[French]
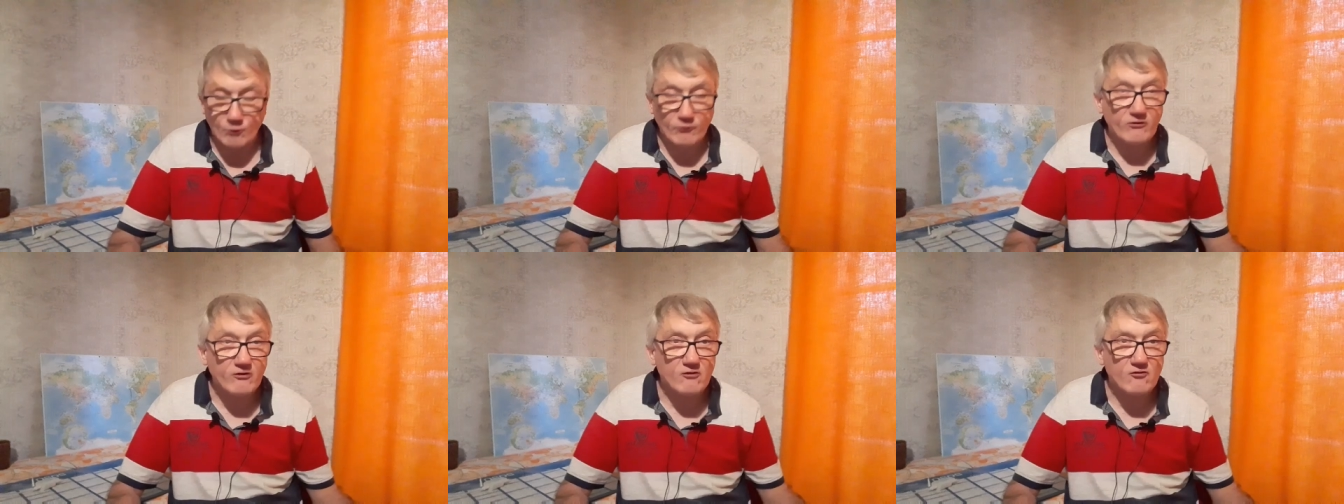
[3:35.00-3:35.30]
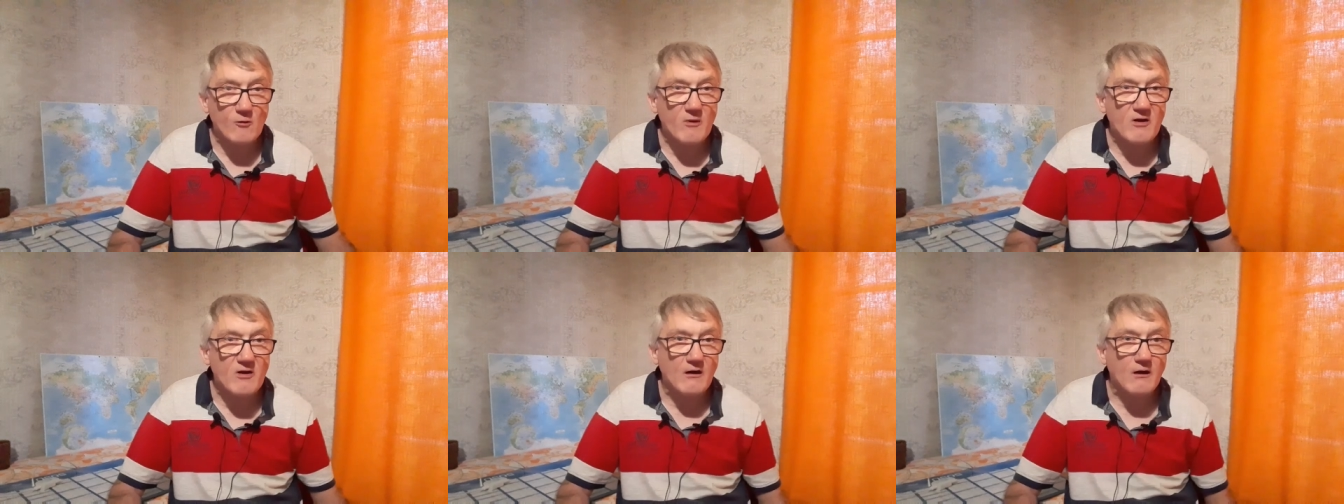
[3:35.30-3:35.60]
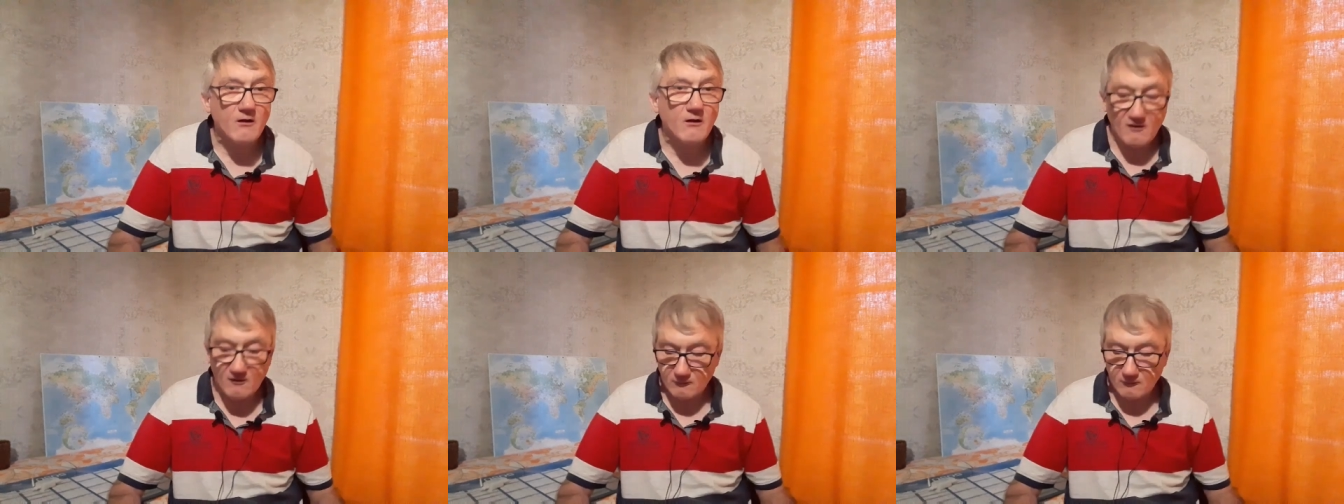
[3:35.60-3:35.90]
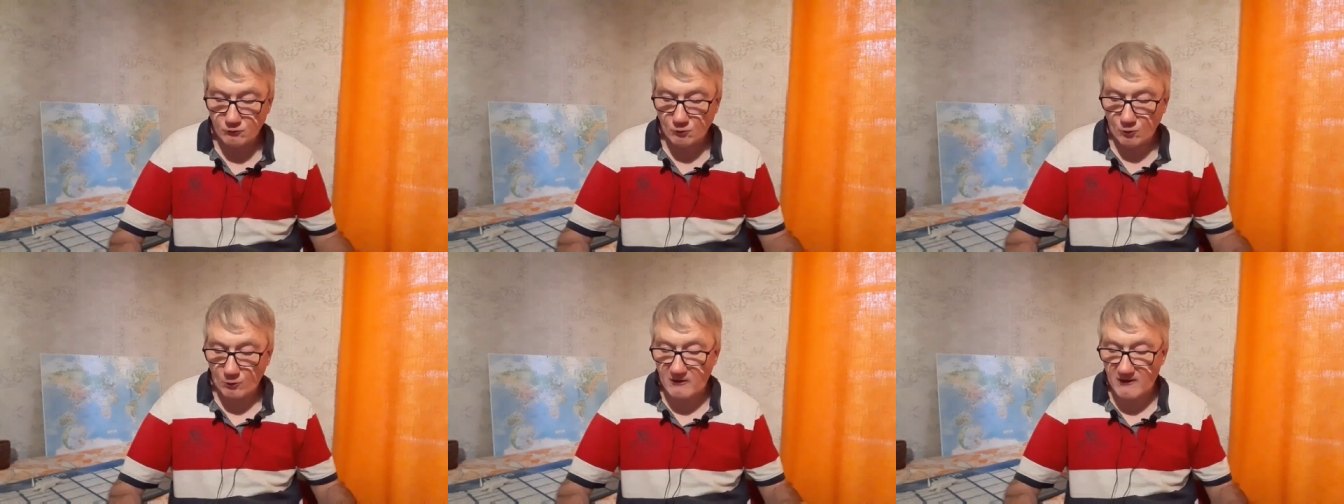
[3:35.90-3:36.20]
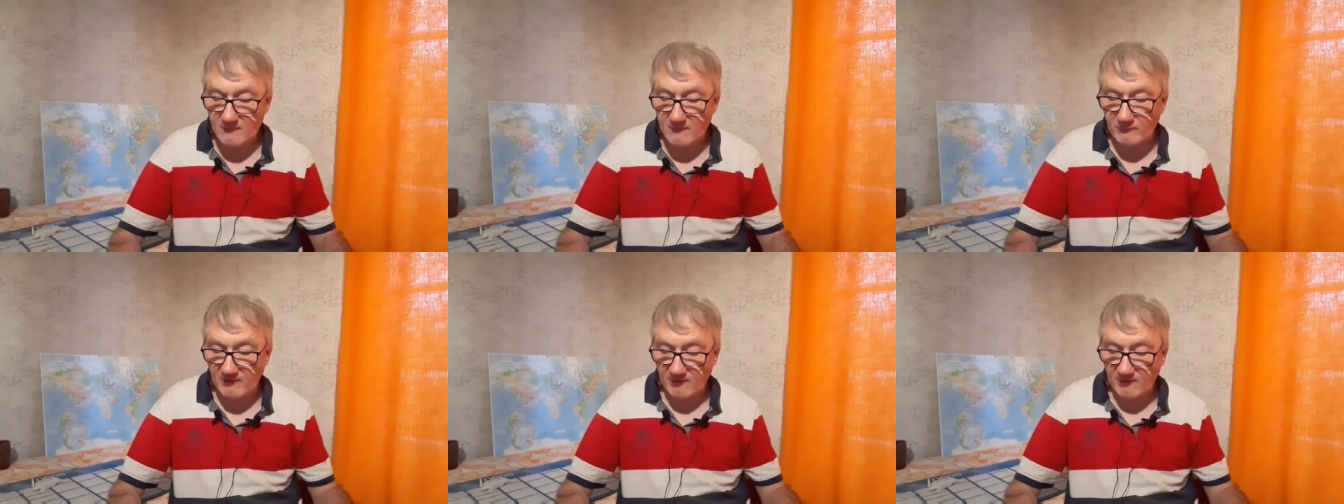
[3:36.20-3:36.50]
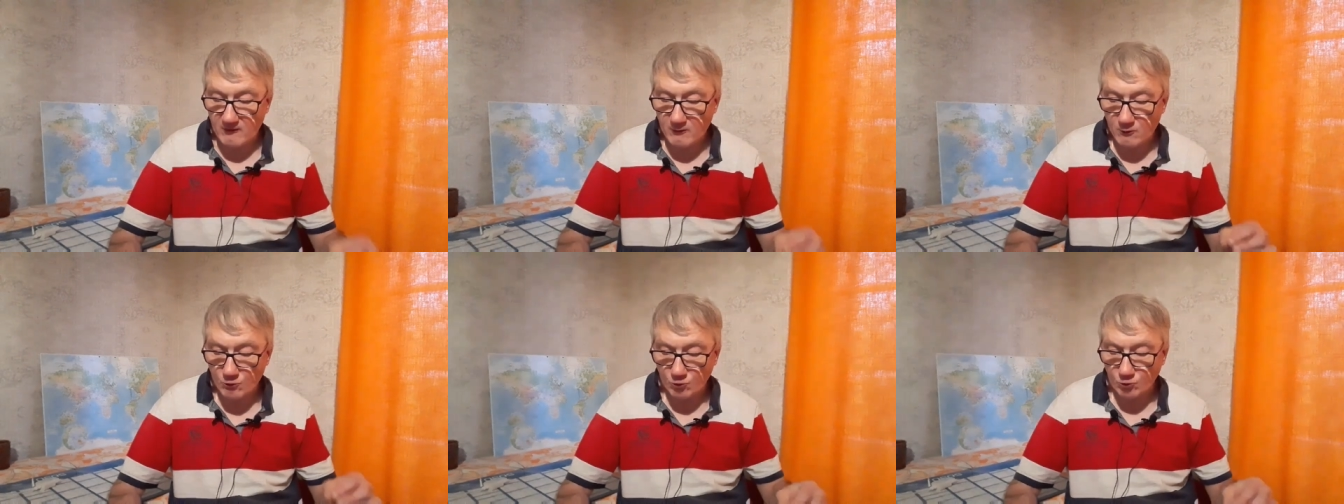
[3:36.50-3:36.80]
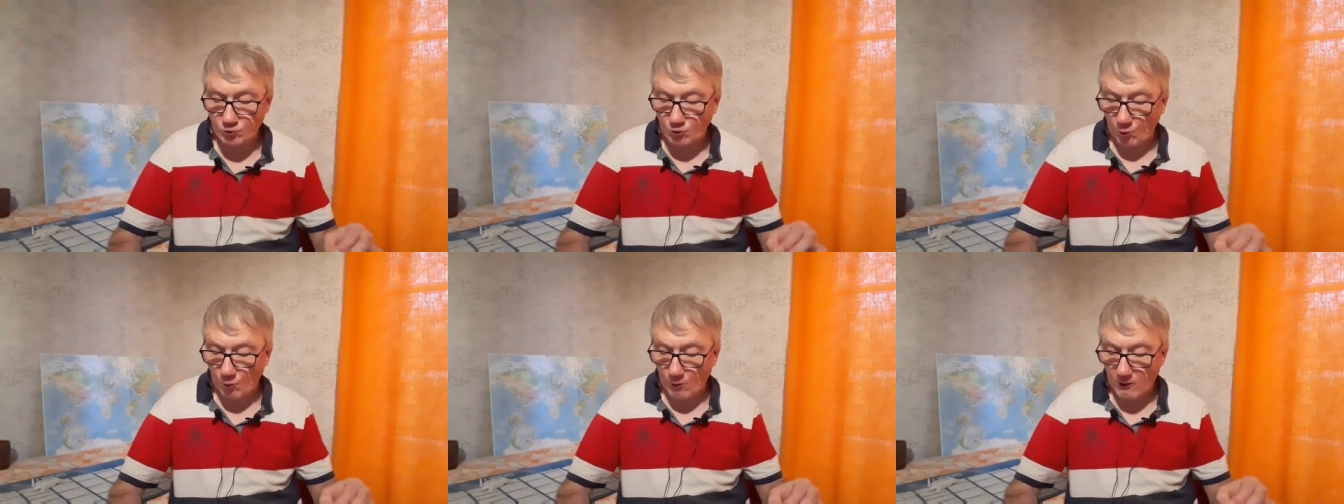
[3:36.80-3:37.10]
On ne sait jamais. Hein. Donc là, vous avez
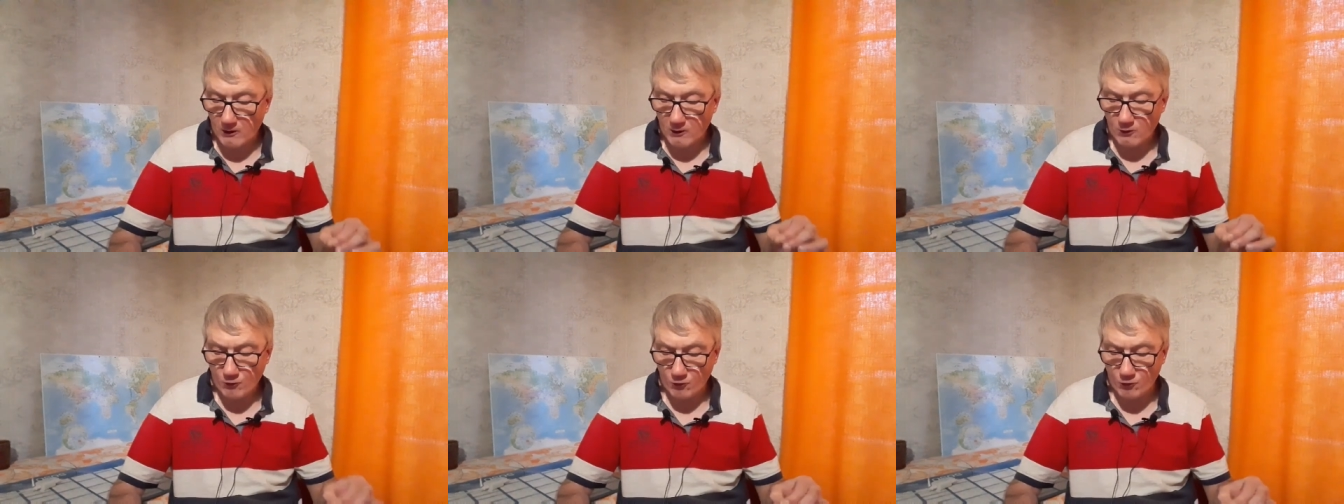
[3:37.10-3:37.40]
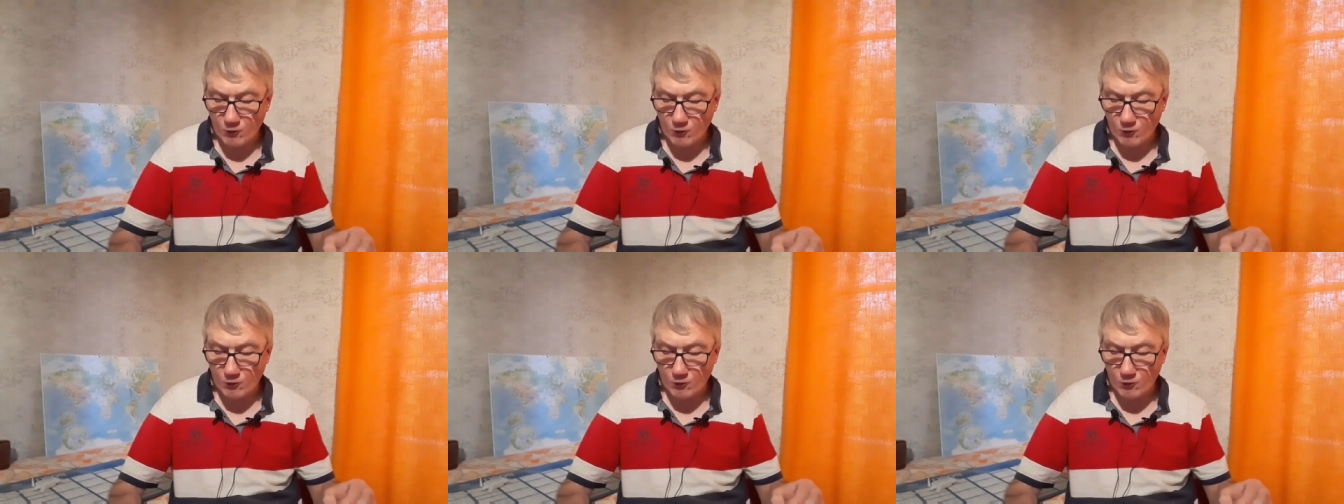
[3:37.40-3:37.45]
le 3,